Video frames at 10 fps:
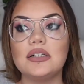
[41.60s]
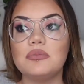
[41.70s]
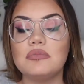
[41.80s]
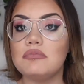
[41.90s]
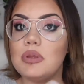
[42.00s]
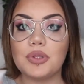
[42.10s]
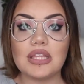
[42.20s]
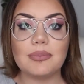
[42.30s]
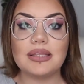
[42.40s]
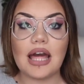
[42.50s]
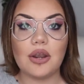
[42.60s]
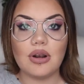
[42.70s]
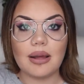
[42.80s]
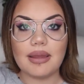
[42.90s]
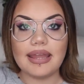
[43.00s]
ehm, mi potete mandare
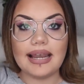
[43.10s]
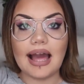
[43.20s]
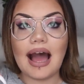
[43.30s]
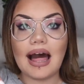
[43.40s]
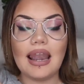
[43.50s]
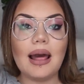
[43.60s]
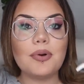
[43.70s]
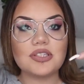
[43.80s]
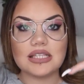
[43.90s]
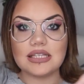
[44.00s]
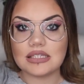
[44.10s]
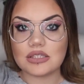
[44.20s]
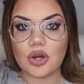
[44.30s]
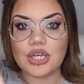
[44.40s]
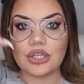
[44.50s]
una mail a dei
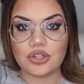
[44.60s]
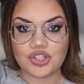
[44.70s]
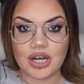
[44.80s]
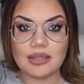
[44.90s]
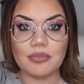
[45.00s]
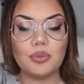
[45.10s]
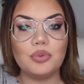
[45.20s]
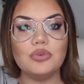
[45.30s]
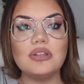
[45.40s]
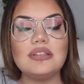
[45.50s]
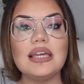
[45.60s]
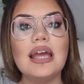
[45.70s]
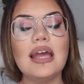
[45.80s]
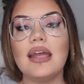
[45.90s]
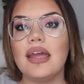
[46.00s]
lapostatesori.it
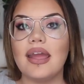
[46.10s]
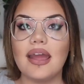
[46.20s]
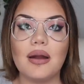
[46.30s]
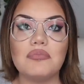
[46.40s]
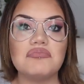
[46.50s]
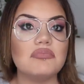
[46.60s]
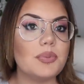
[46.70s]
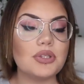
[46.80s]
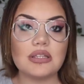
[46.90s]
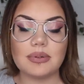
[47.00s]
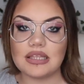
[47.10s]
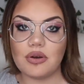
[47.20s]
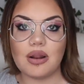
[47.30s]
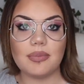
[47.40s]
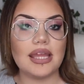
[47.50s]
ehm, mi potete
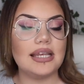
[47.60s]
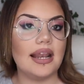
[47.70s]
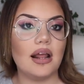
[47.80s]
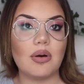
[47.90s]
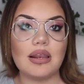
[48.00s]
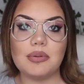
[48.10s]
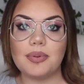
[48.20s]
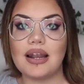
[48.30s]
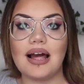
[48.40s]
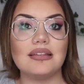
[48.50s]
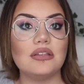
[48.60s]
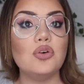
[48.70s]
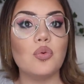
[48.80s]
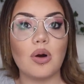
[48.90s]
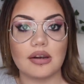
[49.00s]
mandare una mail nella quale mi parlate
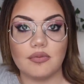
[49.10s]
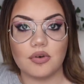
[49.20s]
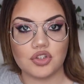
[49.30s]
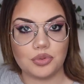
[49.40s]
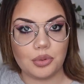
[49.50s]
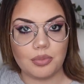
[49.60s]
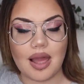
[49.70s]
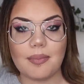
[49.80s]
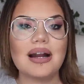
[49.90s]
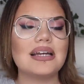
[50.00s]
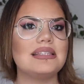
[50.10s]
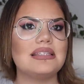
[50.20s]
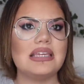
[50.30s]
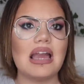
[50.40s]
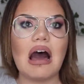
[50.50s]
di un qualche vostro problema che
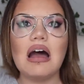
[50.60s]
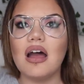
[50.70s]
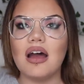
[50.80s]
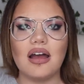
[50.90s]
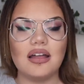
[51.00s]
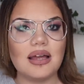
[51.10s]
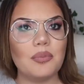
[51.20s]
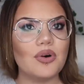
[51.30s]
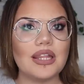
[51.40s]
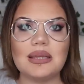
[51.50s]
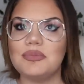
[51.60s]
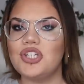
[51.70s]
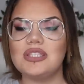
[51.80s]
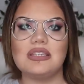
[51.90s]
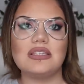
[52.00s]
sia eh, d'amore, di
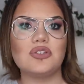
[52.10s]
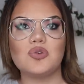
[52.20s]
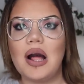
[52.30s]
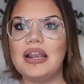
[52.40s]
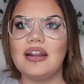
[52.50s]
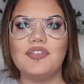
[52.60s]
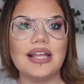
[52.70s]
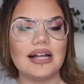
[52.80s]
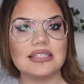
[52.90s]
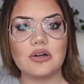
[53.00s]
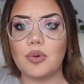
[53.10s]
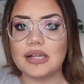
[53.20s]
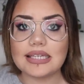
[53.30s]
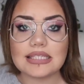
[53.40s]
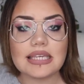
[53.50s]
amicizia sessuale, gravidanza o
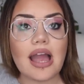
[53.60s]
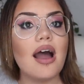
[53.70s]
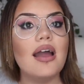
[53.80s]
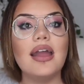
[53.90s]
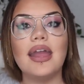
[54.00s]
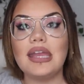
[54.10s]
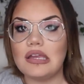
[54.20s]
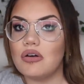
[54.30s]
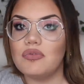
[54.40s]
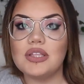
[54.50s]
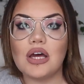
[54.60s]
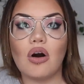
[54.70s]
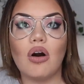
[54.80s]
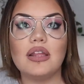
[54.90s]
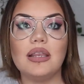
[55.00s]
quel che sia e io vi
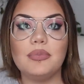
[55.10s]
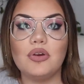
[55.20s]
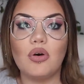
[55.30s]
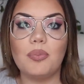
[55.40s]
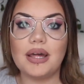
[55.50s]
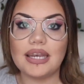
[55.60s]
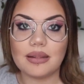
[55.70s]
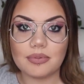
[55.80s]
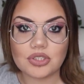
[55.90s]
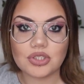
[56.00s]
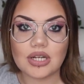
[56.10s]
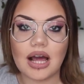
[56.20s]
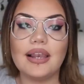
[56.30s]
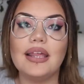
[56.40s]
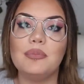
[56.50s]
darò il mio parere
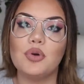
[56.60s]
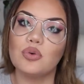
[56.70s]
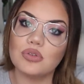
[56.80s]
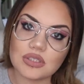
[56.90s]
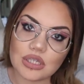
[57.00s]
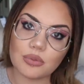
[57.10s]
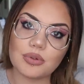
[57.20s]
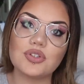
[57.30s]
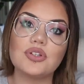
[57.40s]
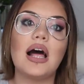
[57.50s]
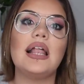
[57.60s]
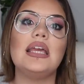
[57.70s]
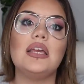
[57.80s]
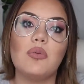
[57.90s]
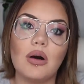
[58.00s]
personale, il mio consiglio personale
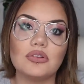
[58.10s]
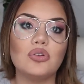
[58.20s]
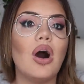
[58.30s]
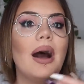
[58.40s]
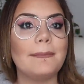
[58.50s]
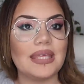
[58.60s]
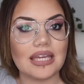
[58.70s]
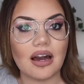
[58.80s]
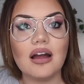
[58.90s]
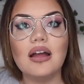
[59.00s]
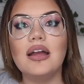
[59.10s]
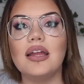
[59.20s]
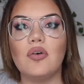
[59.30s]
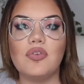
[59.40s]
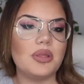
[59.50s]
in quanto amica
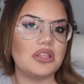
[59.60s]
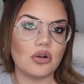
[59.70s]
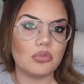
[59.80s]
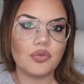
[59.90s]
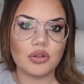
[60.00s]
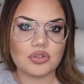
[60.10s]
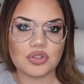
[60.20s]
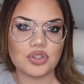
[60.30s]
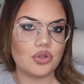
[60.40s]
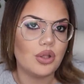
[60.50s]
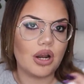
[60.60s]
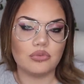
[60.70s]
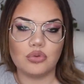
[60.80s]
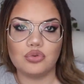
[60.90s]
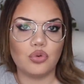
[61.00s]
e ovviamente non mi mi voglio sostituire a
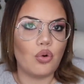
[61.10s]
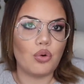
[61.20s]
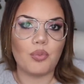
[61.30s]
un dottore,